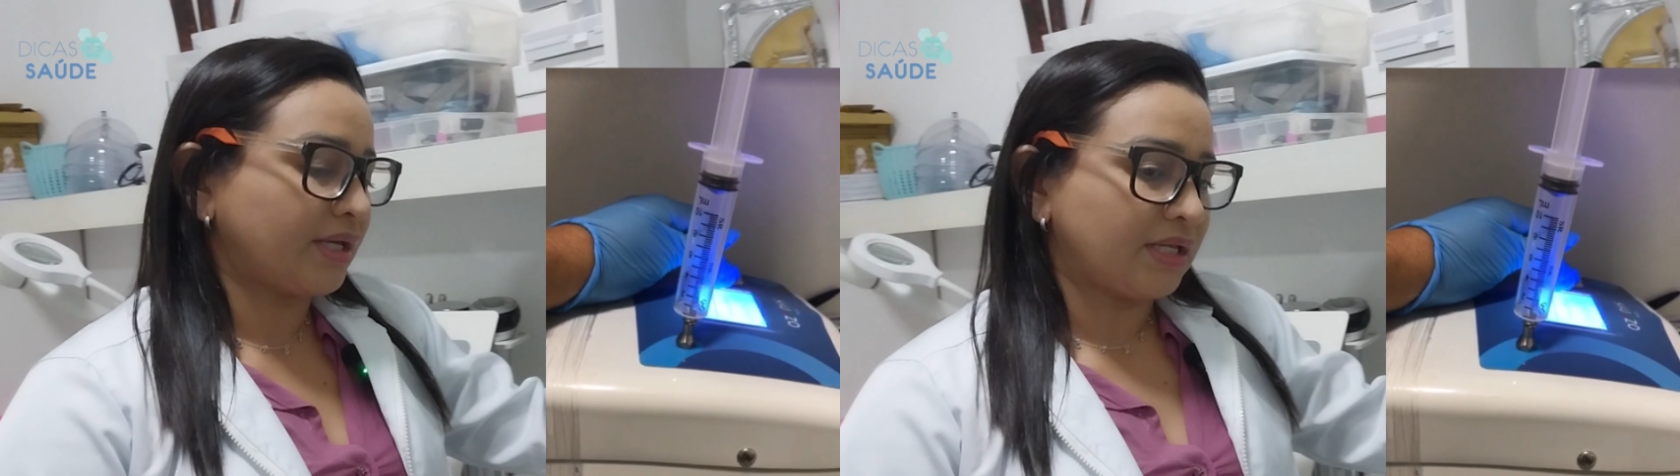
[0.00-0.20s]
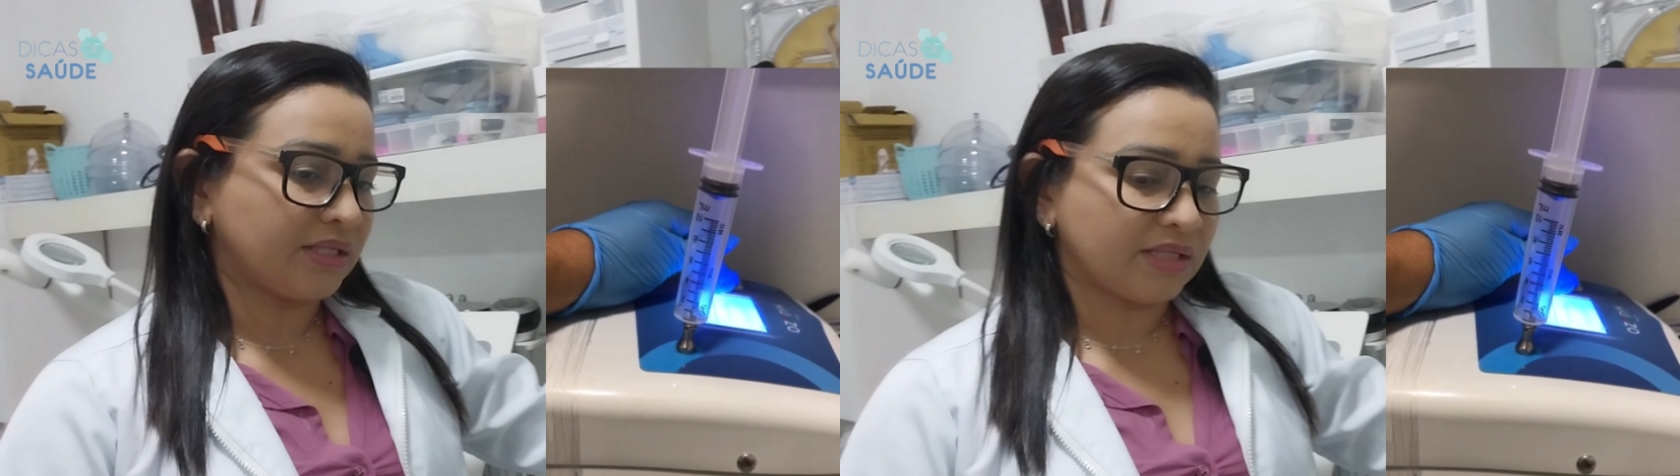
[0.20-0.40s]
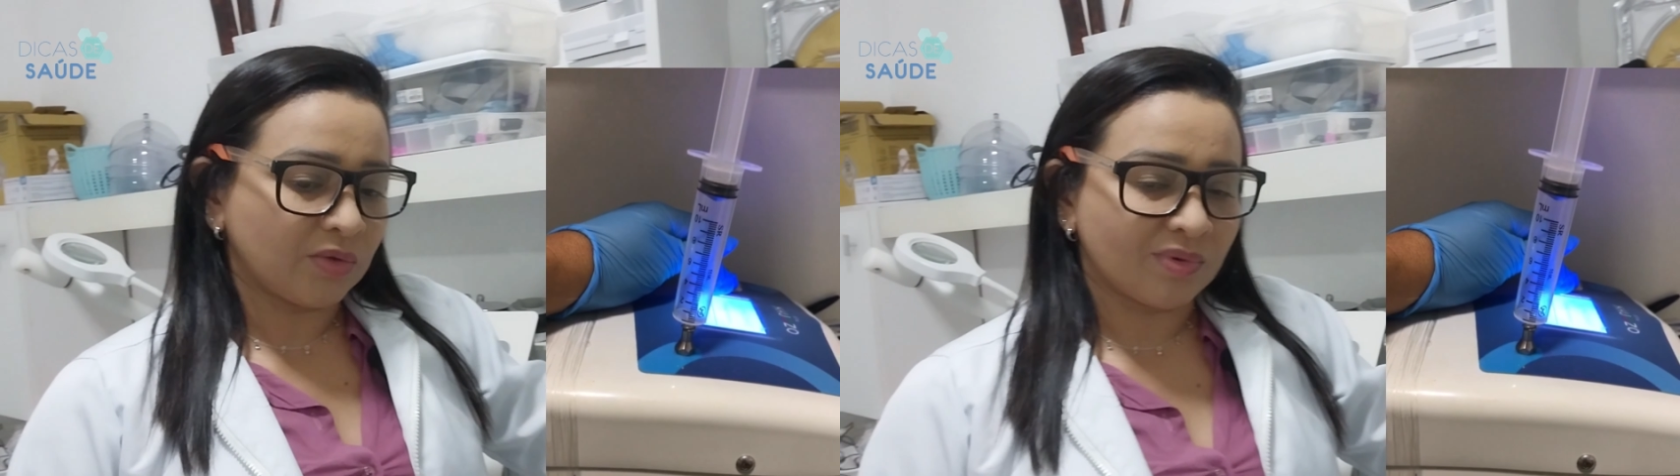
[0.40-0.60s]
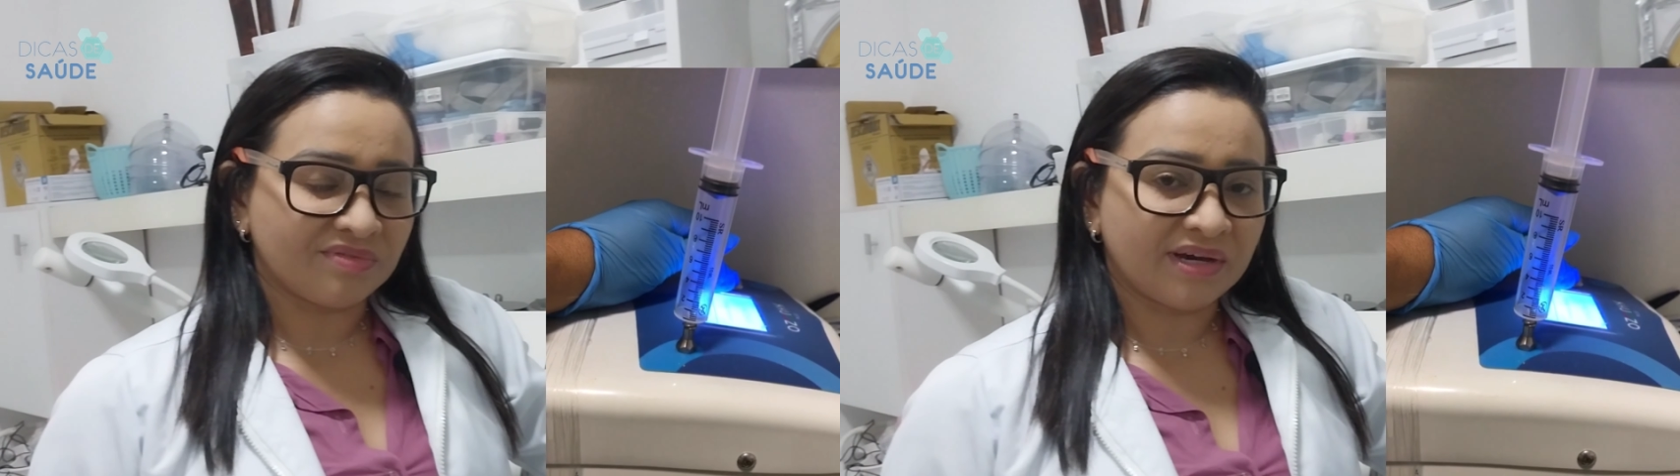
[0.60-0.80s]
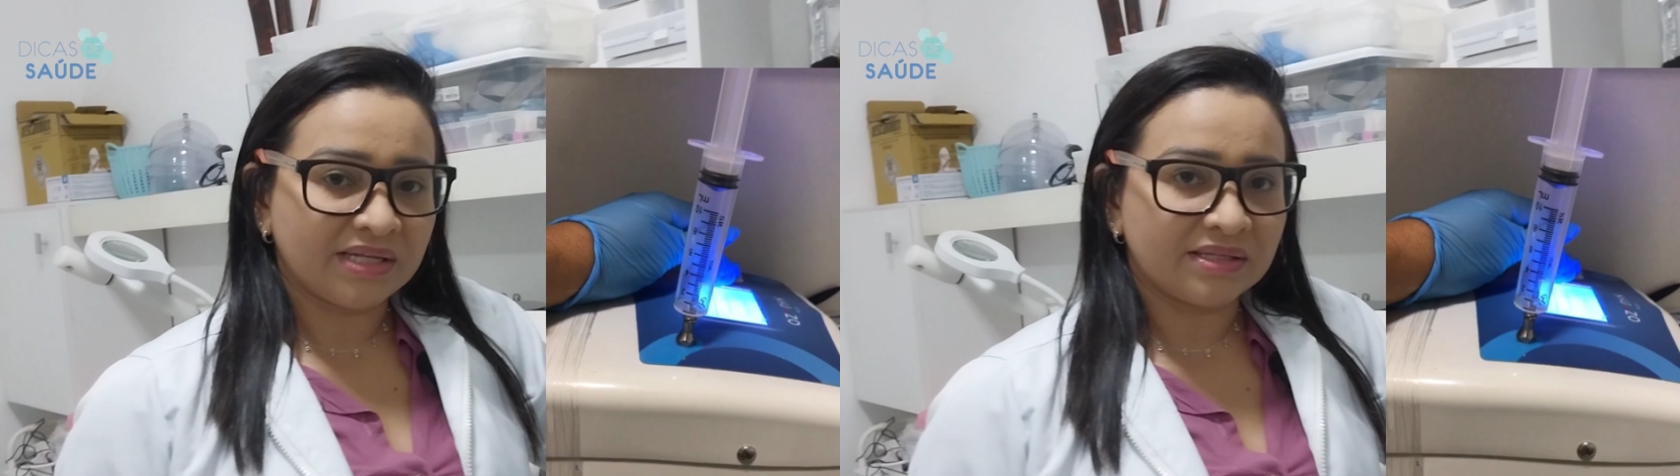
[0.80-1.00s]
ele tem
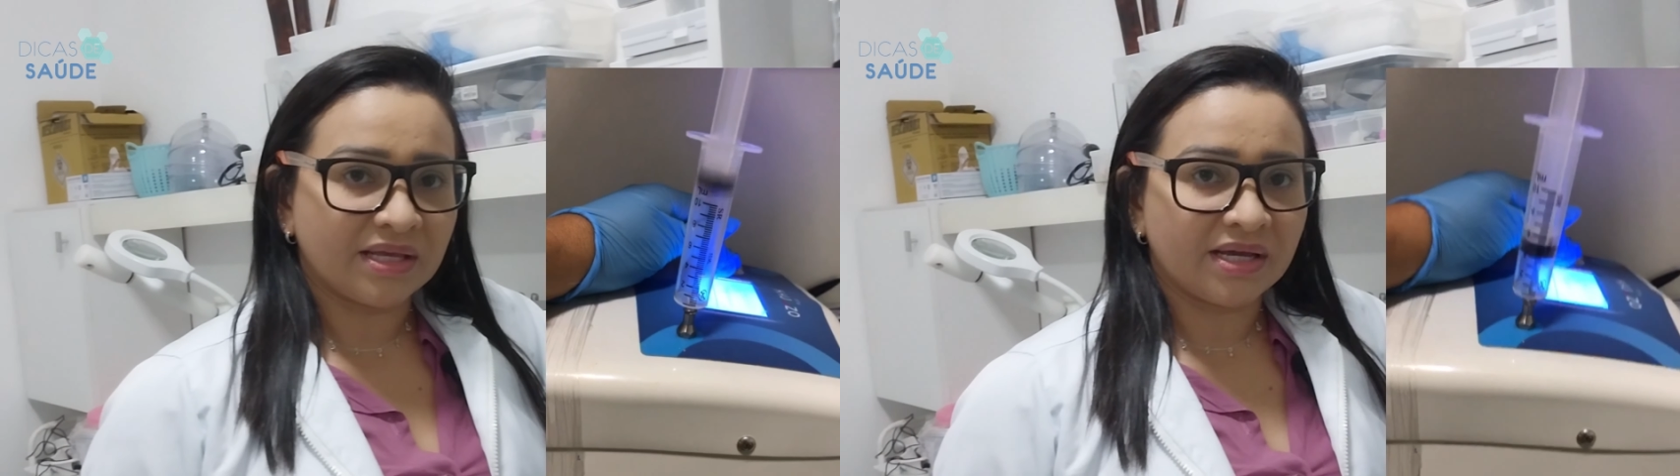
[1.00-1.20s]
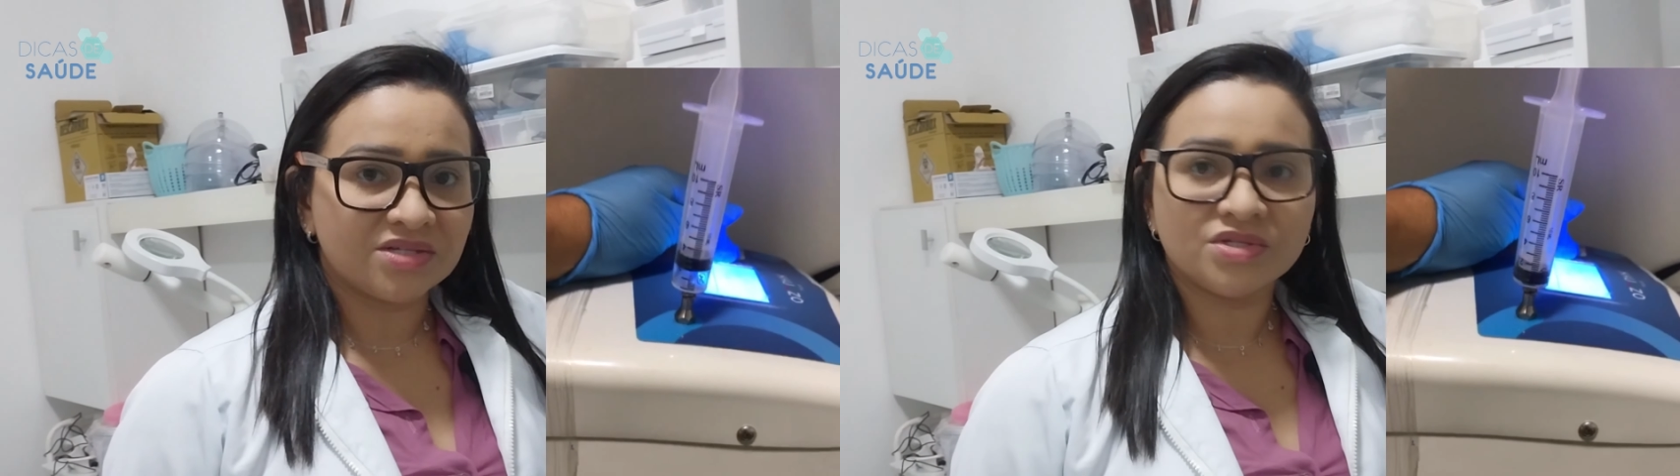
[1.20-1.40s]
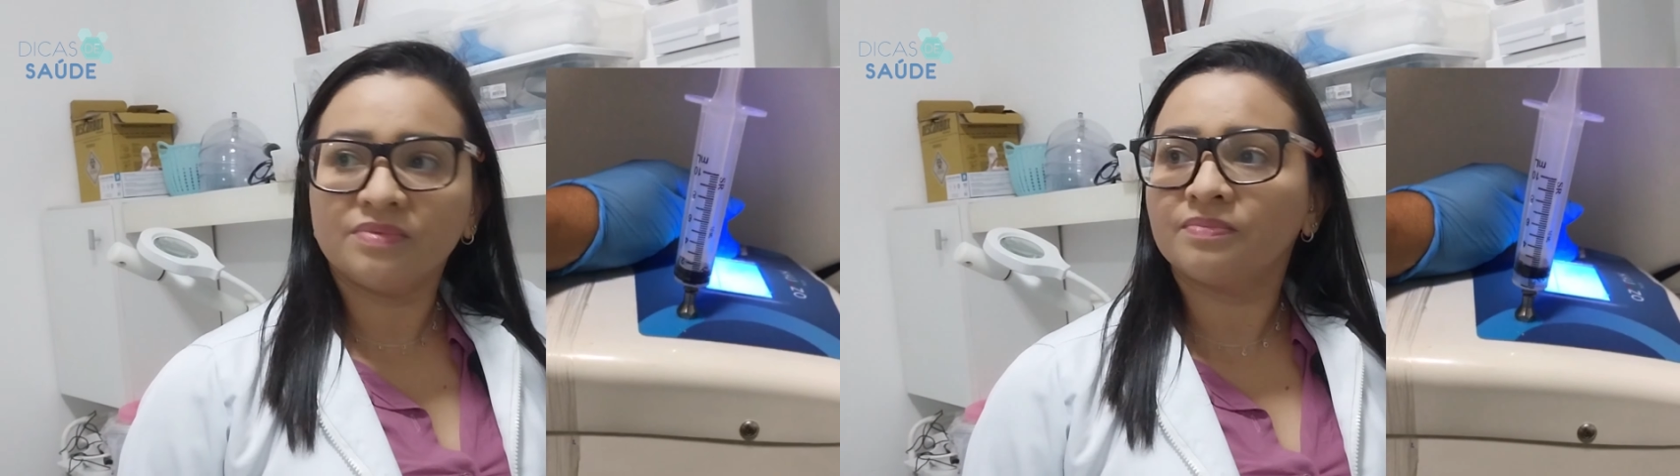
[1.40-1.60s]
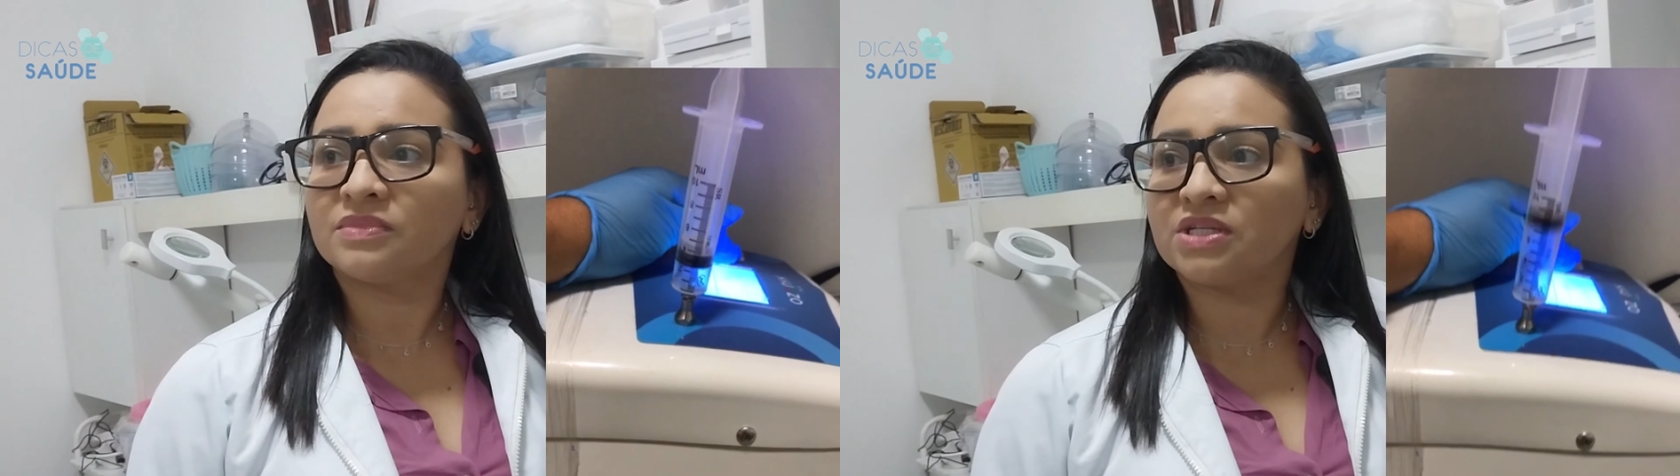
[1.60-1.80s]
uma validade